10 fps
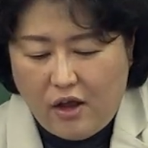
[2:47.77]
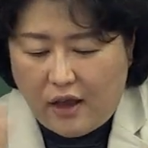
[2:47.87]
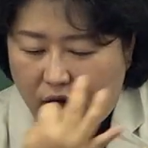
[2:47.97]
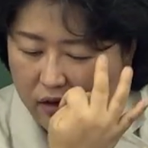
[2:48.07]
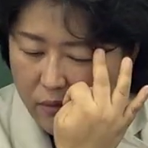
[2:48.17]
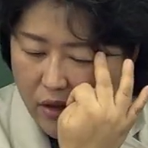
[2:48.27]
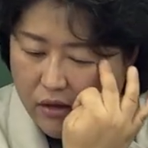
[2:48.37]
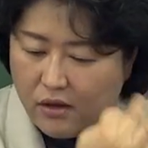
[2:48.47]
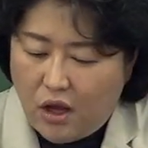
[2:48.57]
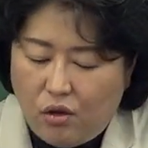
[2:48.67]
예를
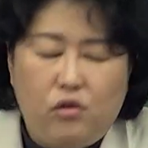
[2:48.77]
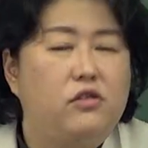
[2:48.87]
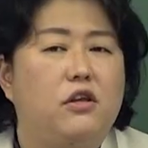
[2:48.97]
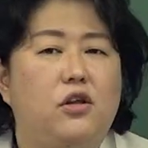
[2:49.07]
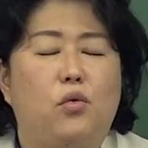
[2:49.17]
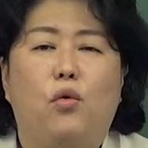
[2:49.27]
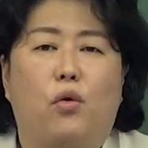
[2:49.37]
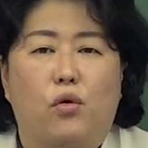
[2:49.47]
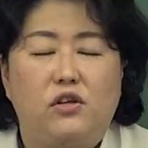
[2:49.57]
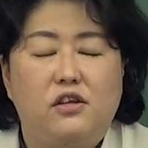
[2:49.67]
들면은 시도,